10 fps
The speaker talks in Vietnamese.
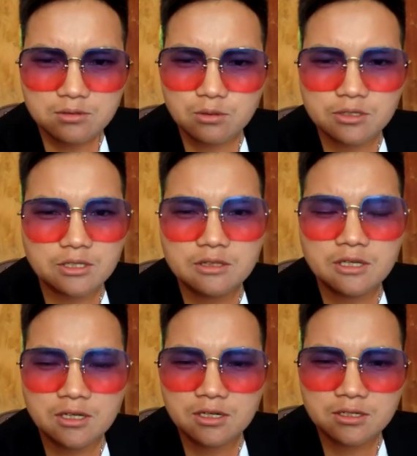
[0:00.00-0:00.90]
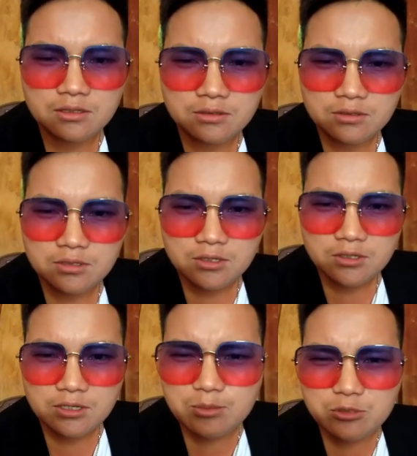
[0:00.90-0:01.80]
chùa tiệt tiệt này
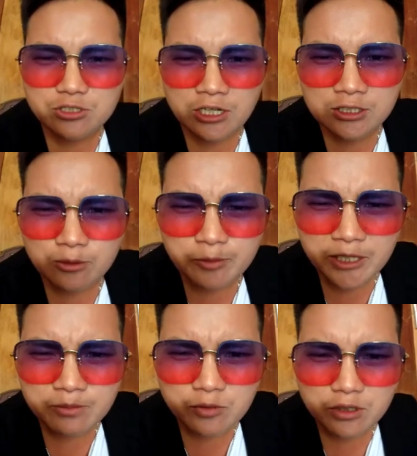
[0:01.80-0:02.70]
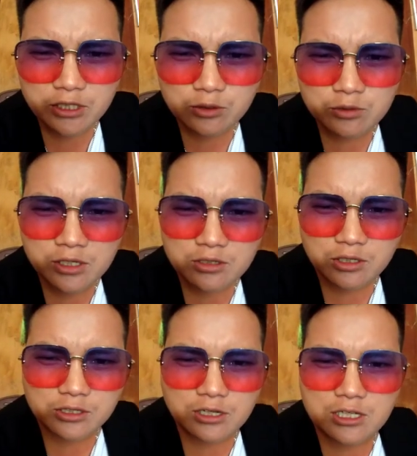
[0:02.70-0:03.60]
nên muốn chỉnh tụng bị mua thế tụng niệm
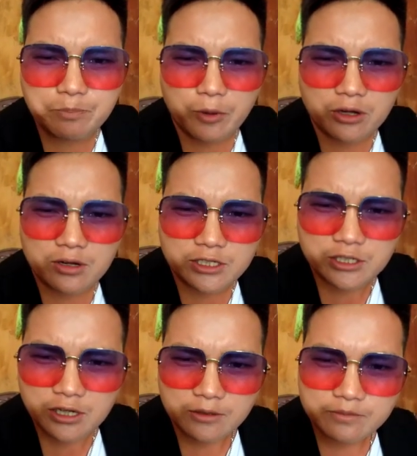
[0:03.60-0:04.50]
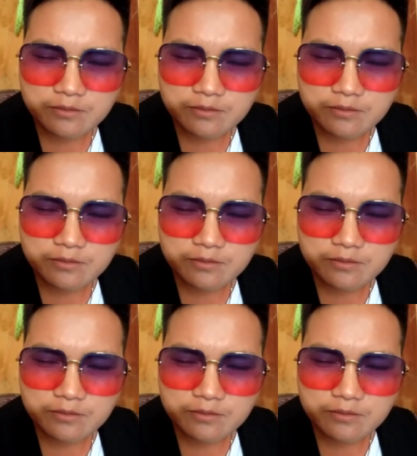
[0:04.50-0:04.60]
đó tao lì bón nó chỉ này